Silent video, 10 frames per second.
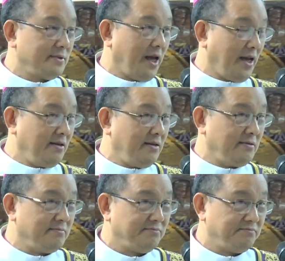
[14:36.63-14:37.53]
Đấy.
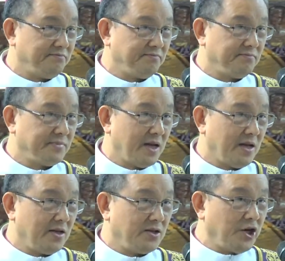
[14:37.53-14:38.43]

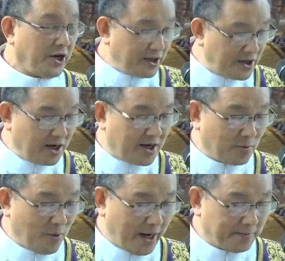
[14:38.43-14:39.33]
Cho nên thưa cộng
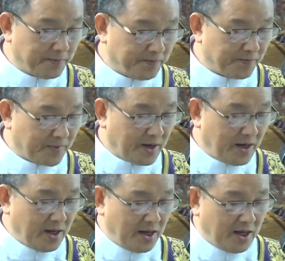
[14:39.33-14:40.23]
đoàn
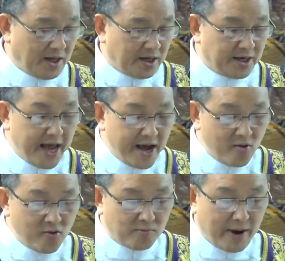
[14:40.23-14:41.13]

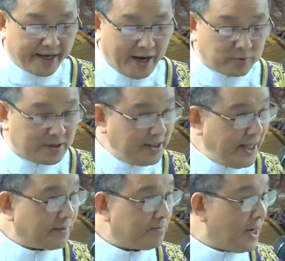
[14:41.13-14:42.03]
nếu bài đọc thứ
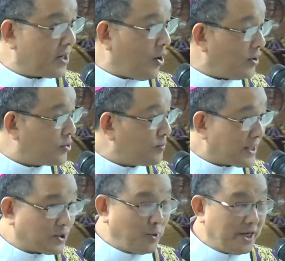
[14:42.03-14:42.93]
nhất mời gọi chúng ta
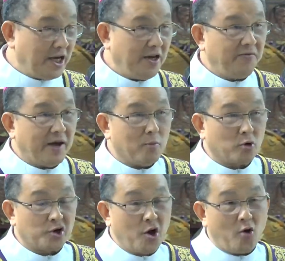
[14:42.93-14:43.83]
suy nghĩ về một
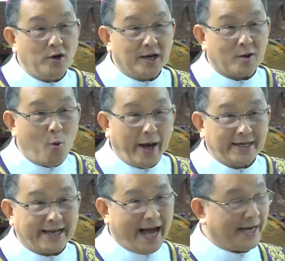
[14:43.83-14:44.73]
nỗ lực hoán
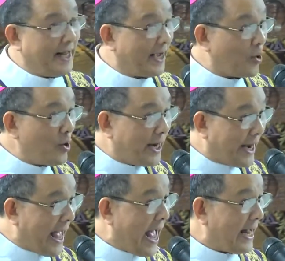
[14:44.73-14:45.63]
cải để có
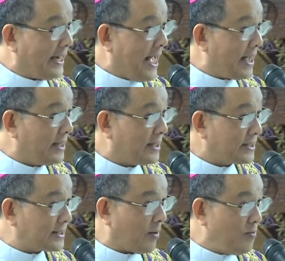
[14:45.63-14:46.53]
khả năng
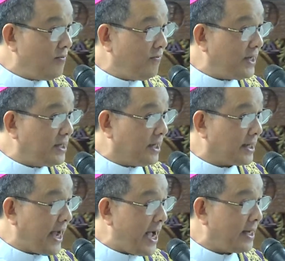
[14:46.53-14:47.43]
sống với người
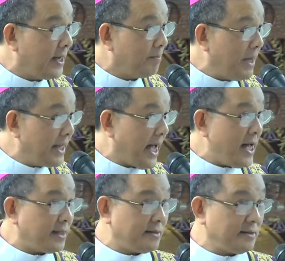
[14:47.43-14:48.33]
khác bình an